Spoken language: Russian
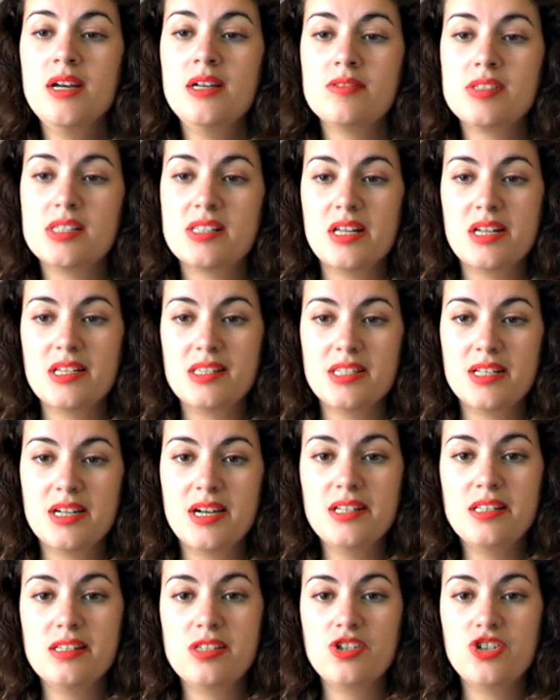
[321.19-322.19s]
В
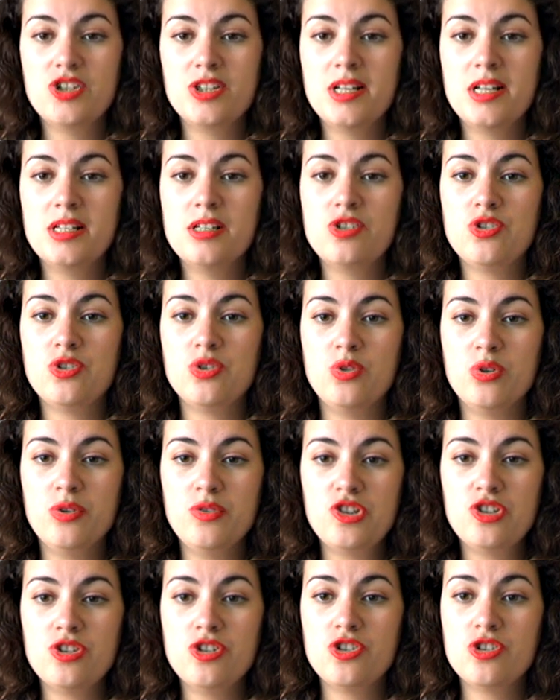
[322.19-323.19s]
царе-тиране сочеталась
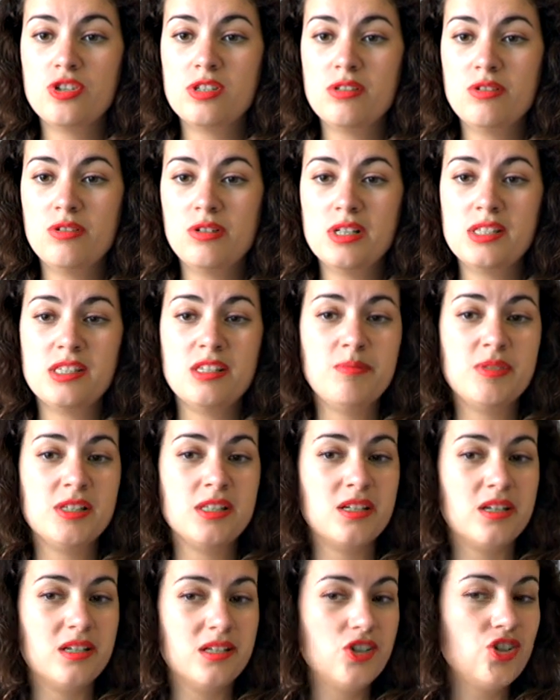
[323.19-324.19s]
чудовищная жестокость и
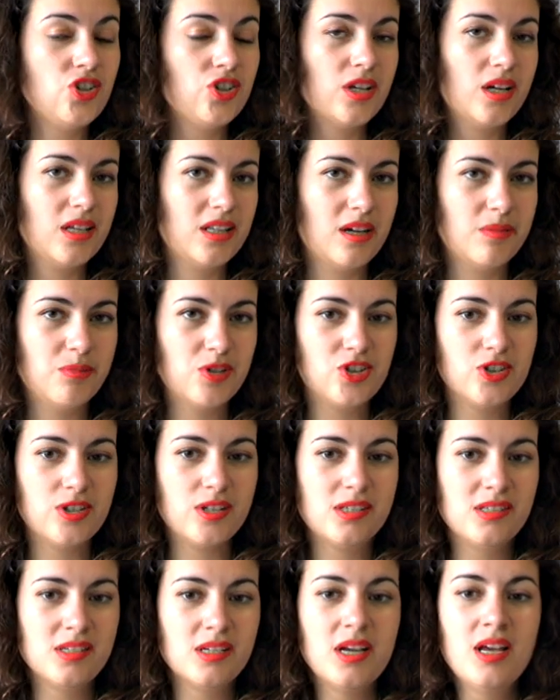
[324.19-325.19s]
безграничная
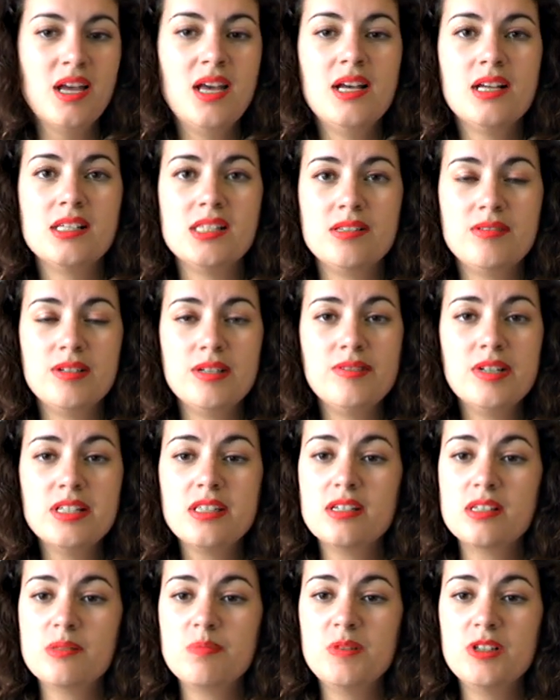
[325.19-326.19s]
набожность. Завоевать
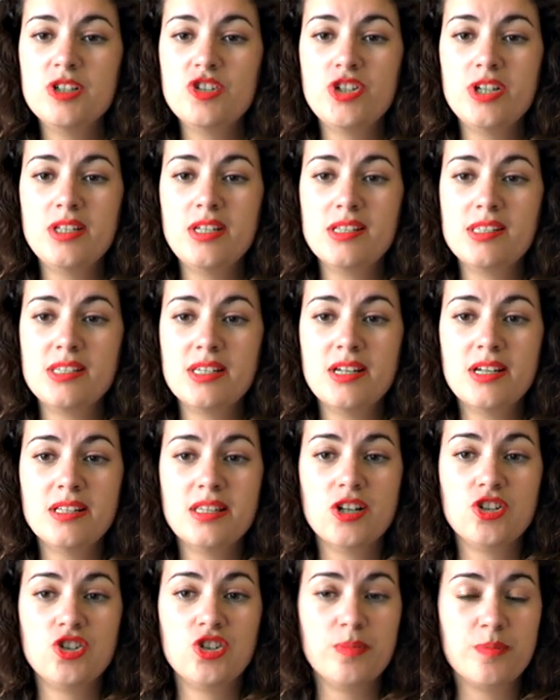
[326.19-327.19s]
расположение царя
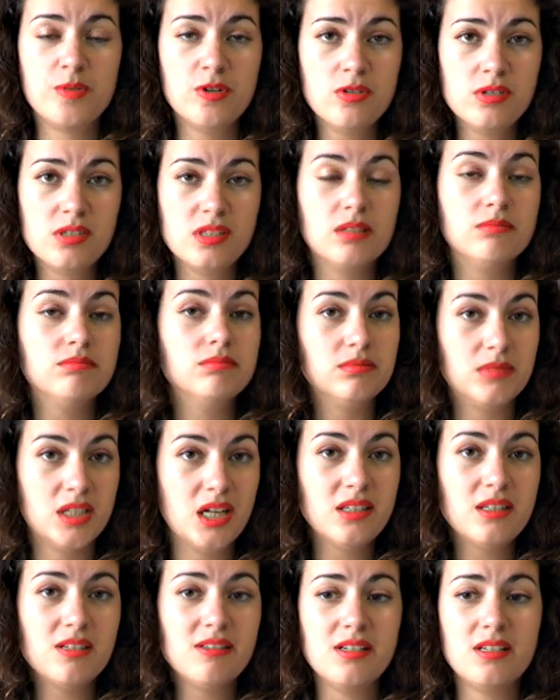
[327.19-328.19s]
так же просто,
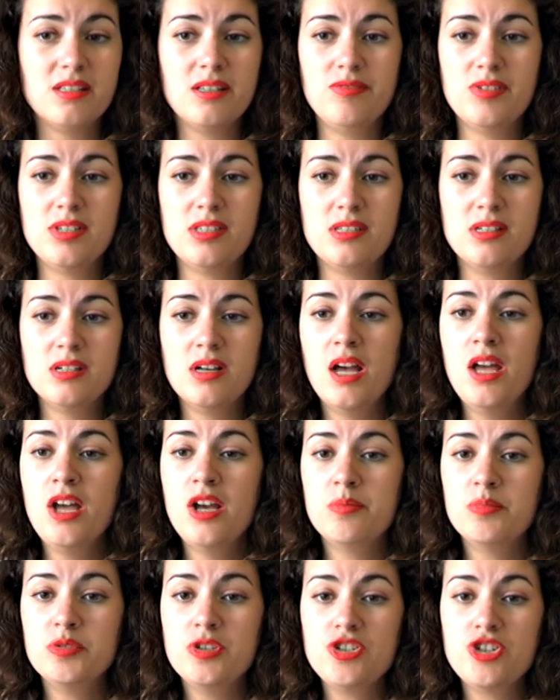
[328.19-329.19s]
как и ненависть.
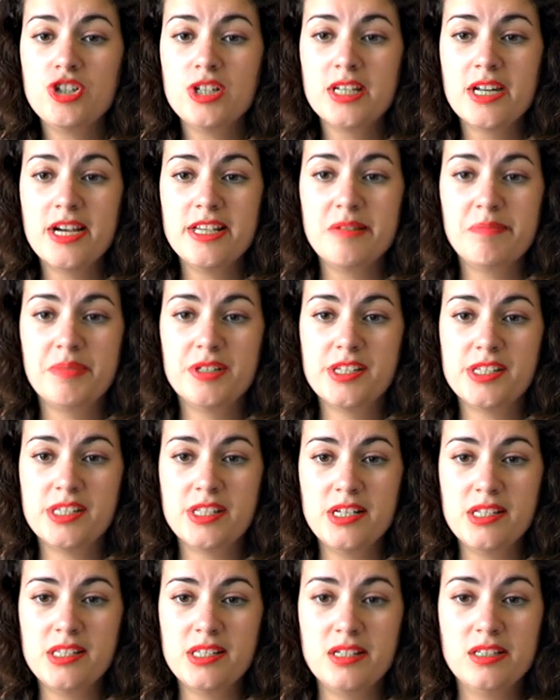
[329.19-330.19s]
Будучи крайне
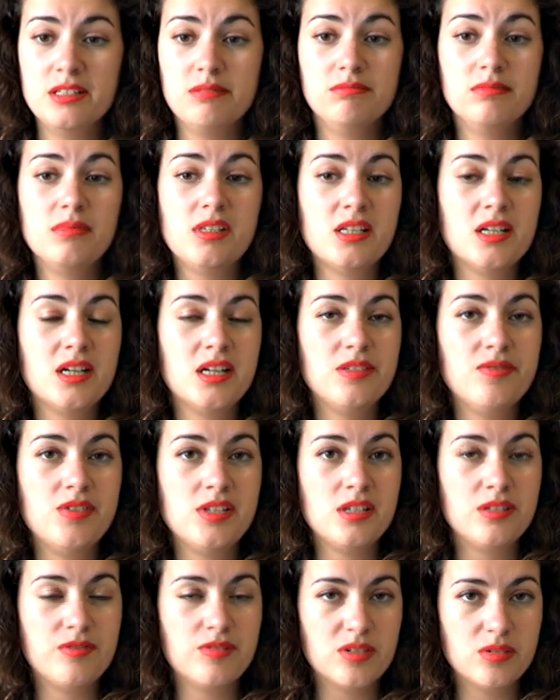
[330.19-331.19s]
подозрительным, тиран
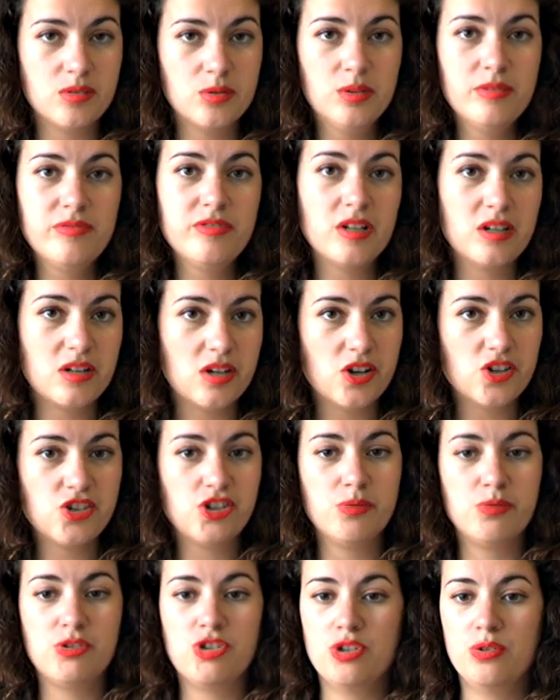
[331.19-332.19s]
видит врагов на
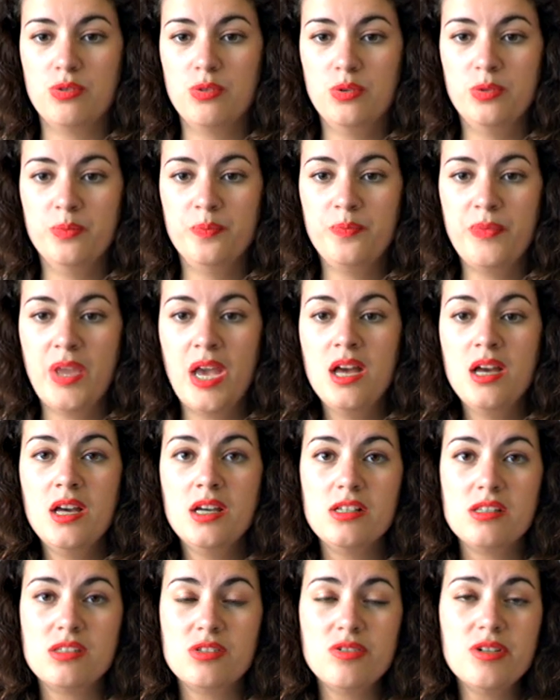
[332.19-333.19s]
каждом шагу.
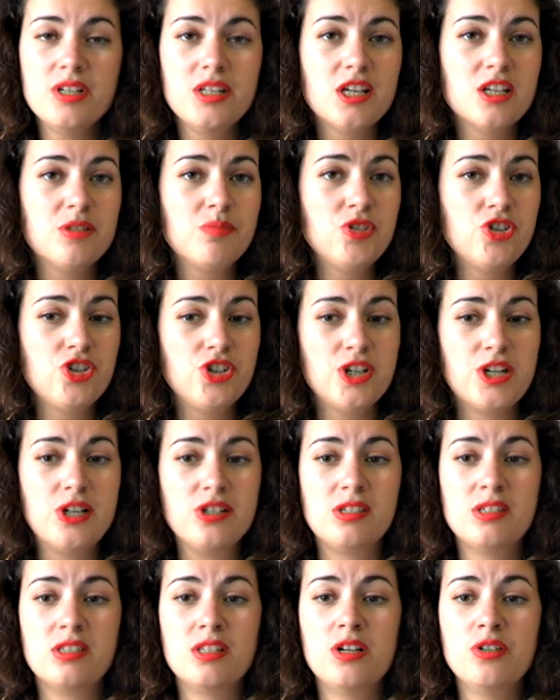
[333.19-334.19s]
Историки
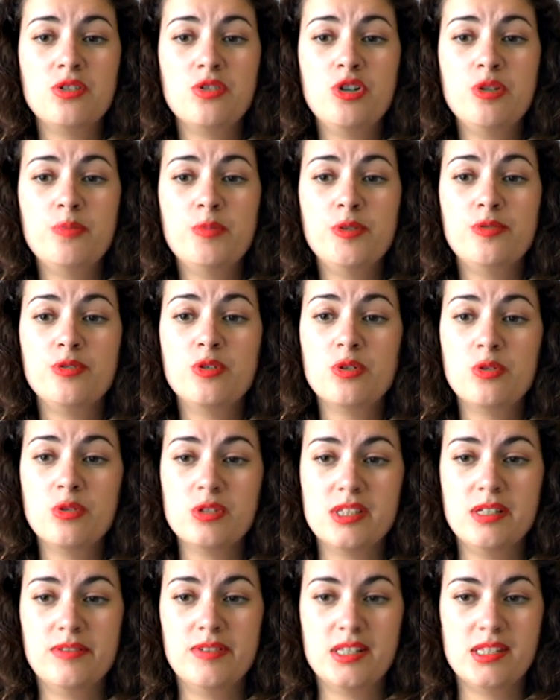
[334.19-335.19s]
отмечают странную любовь
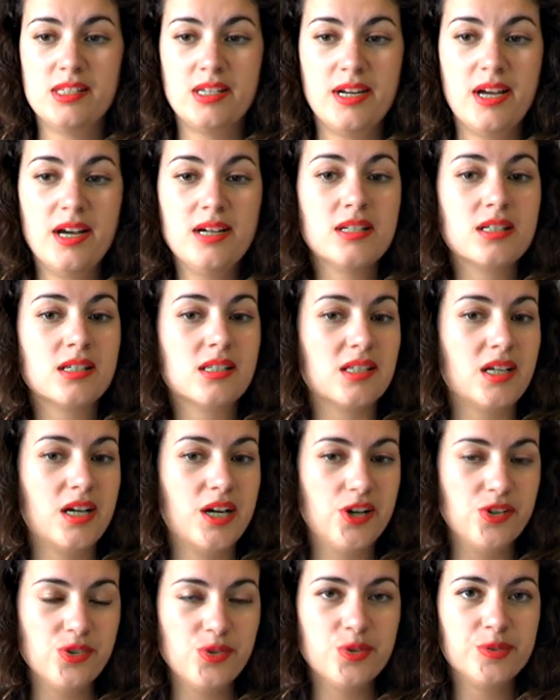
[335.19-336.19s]
грозного царя к
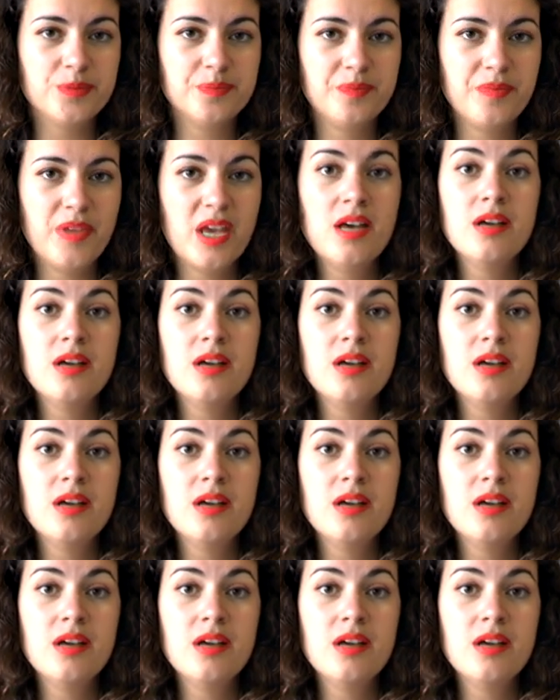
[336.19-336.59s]
раскаянию.